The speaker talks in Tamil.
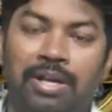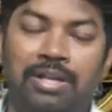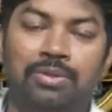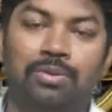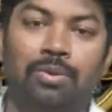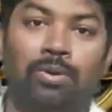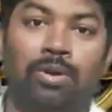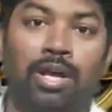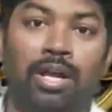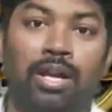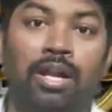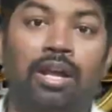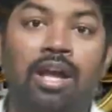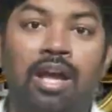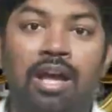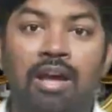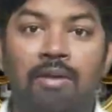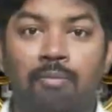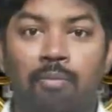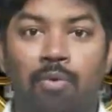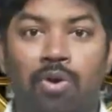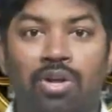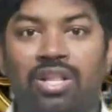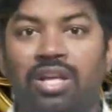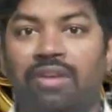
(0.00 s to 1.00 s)
மாதிரி சொல்றாரு
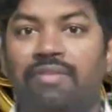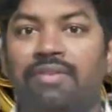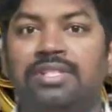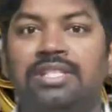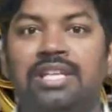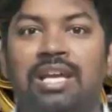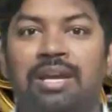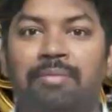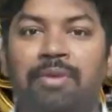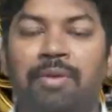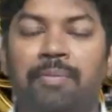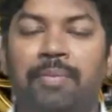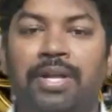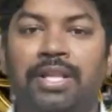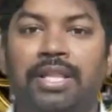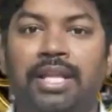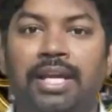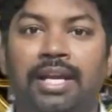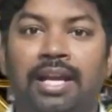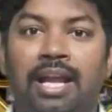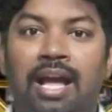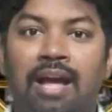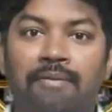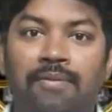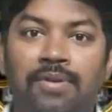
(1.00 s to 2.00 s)
மொதல் விஷயமே
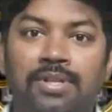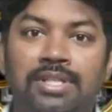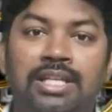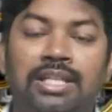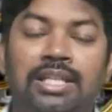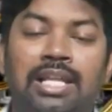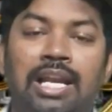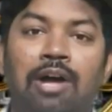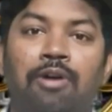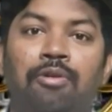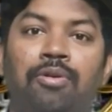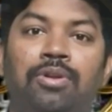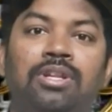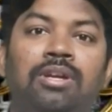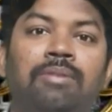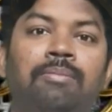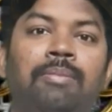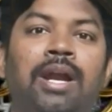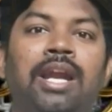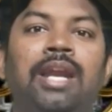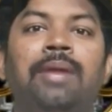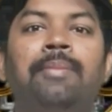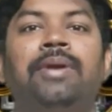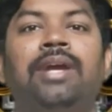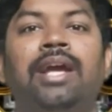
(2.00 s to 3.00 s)
பார்த்தீங்கன்னா விசித்ரா வந்து
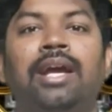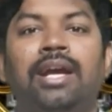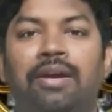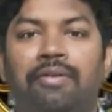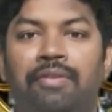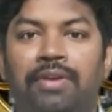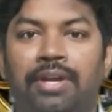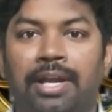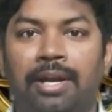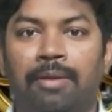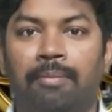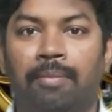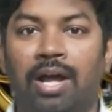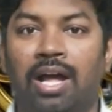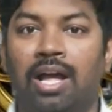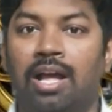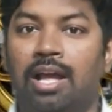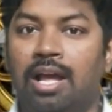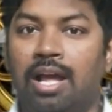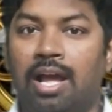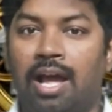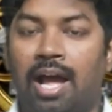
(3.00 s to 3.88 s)
மன்னிப்பு கேட்க வைக்கணுமா